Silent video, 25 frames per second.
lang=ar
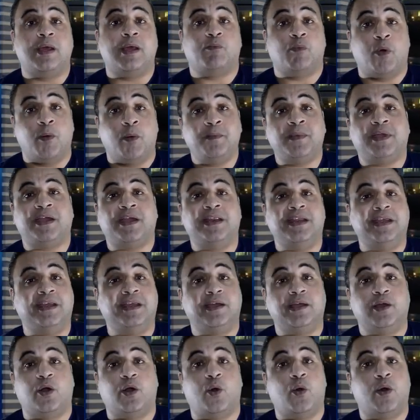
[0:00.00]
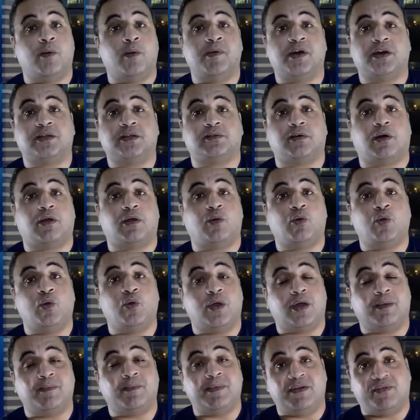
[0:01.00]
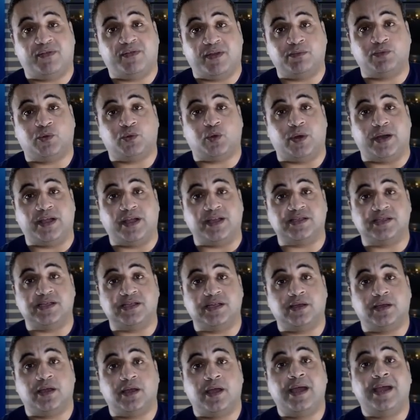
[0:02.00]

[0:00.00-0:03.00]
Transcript: ممكن يجي هو مختار انه يعمل فيمتو ليزك